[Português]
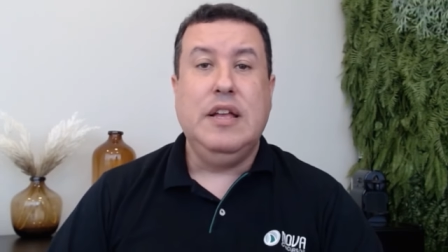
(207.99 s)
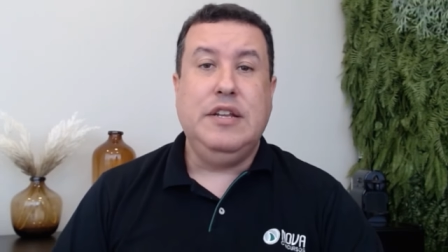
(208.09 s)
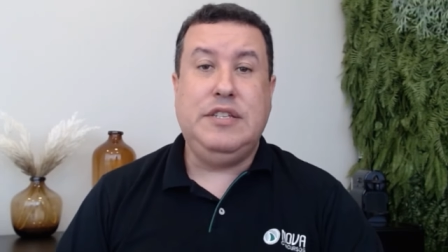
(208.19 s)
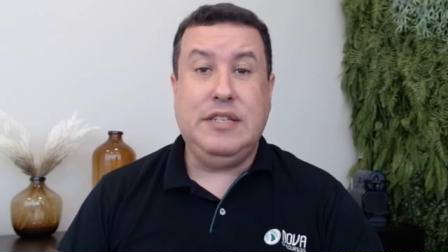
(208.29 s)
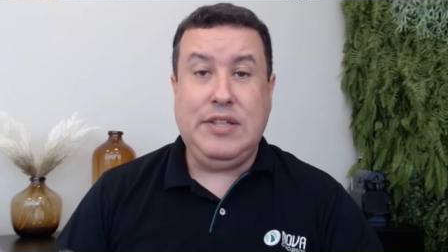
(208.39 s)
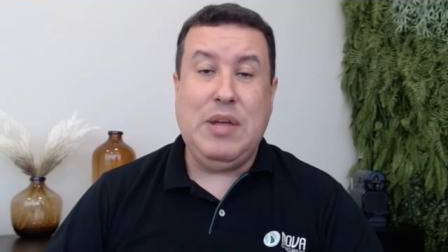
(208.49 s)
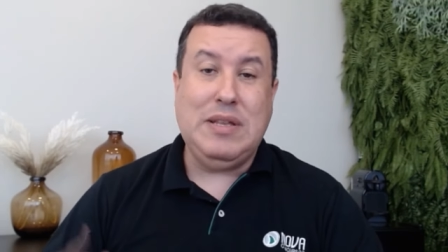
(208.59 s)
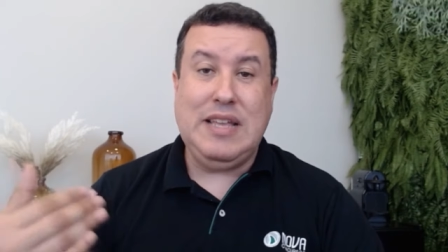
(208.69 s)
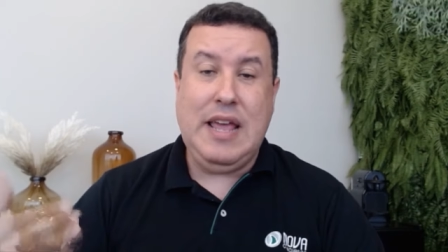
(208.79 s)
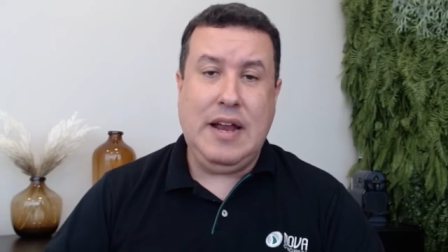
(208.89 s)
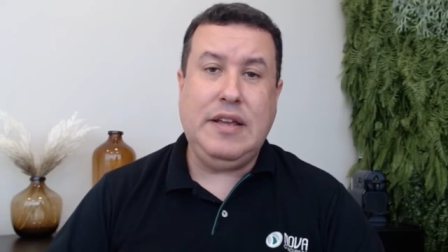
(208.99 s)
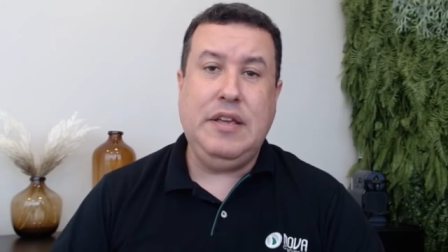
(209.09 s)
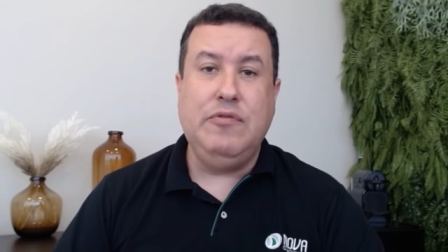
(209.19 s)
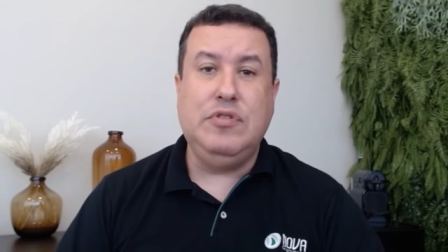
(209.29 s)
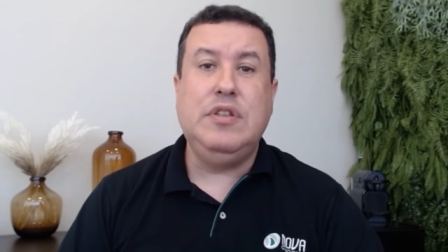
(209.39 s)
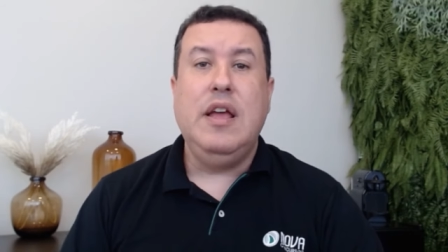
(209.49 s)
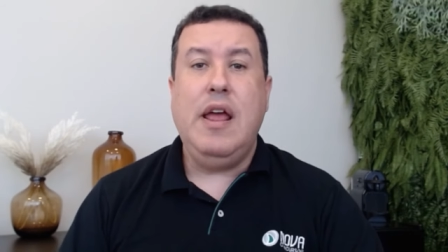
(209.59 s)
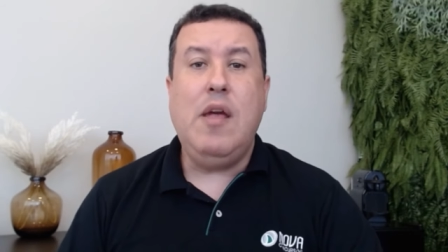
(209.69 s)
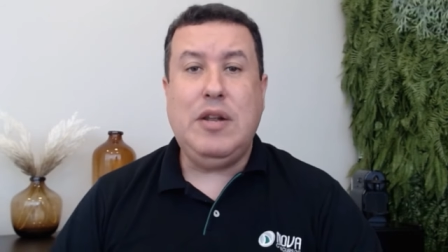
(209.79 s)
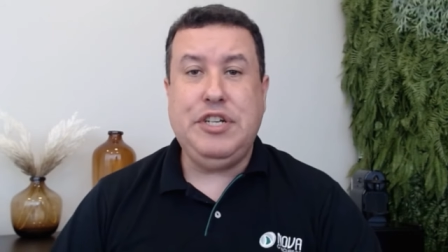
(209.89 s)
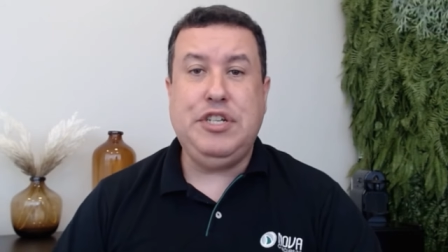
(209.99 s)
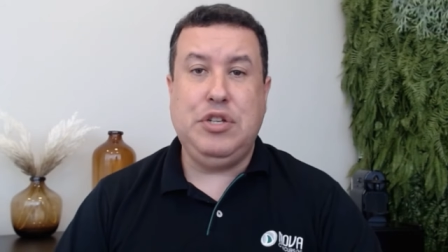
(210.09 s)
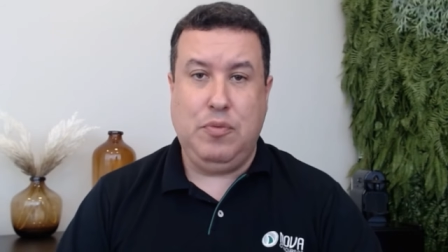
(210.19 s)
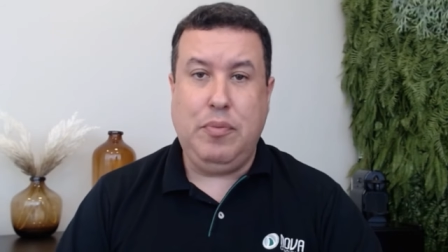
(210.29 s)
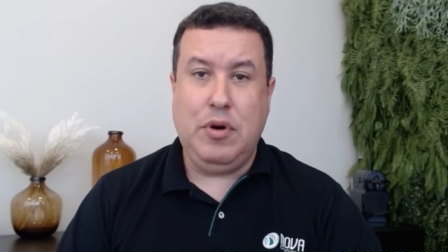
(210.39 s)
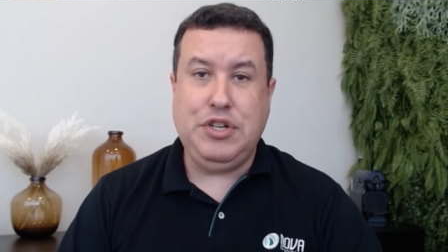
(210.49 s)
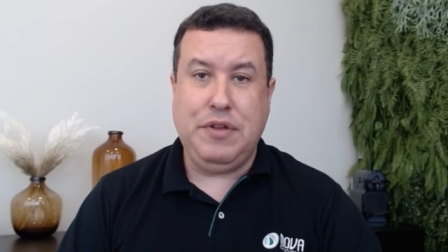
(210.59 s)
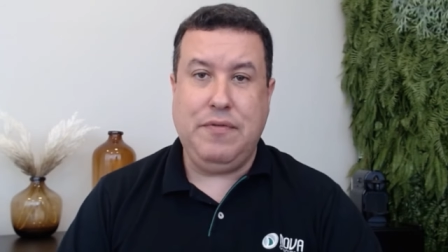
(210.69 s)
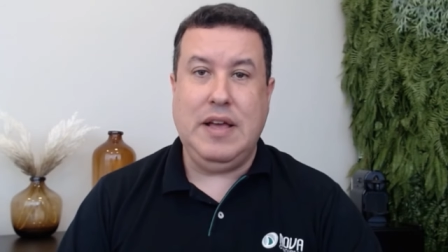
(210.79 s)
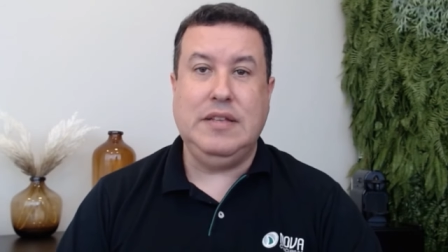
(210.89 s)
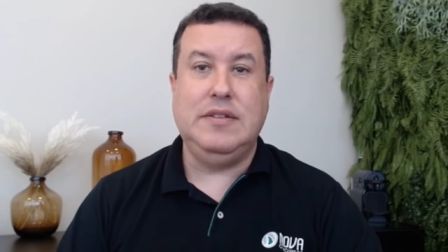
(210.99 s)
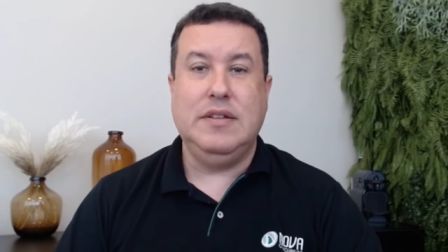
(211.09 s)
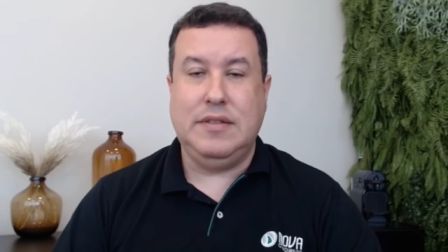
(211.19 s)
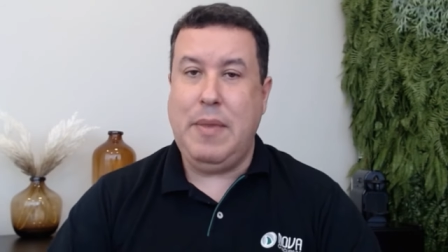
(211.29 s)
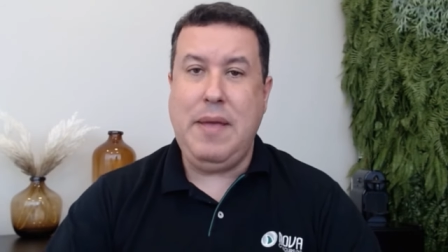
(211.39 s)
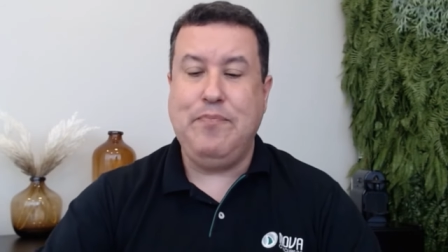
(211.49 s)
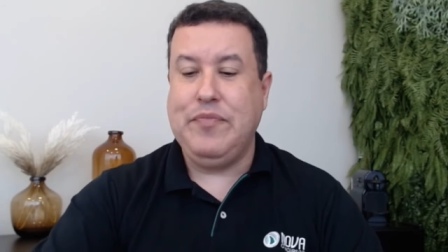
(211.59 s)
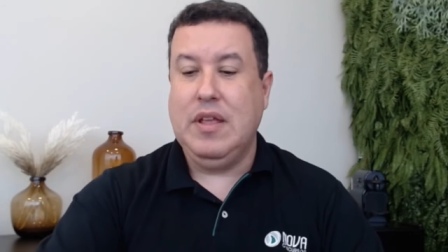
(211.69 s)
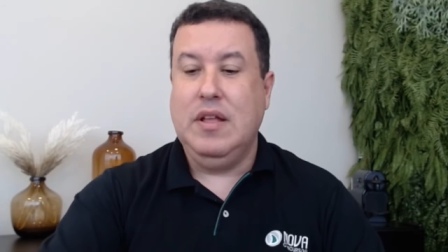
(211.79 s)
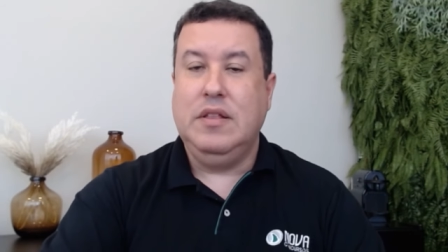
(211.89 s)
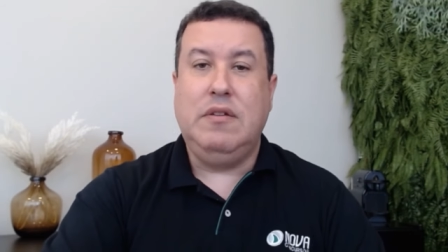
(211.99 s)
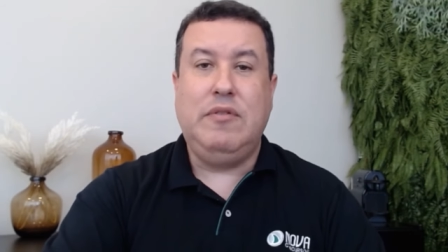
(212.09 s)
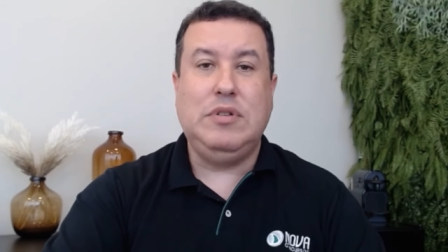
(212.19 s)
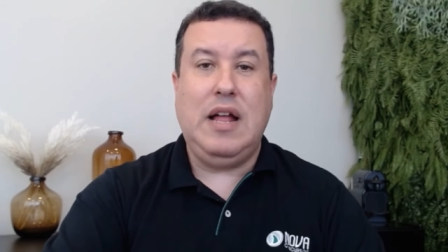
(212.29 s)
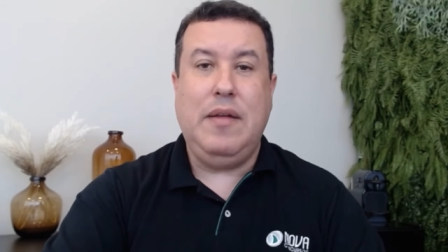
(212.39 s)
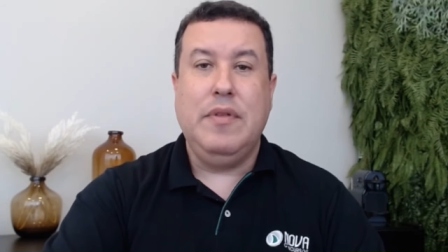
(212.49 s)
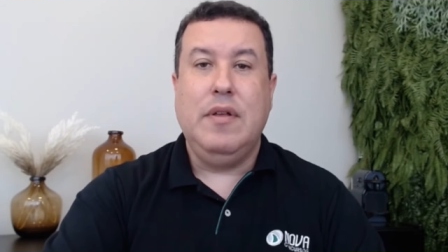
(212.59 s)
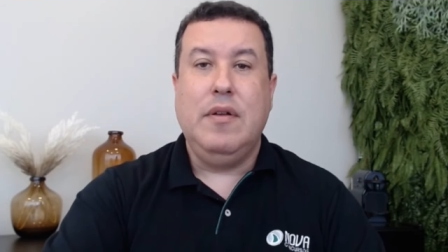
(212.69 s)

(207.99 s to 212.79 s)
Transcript: de sistemas e arquivos, é o agente de suporte que faz, tá bem? Então vamos lá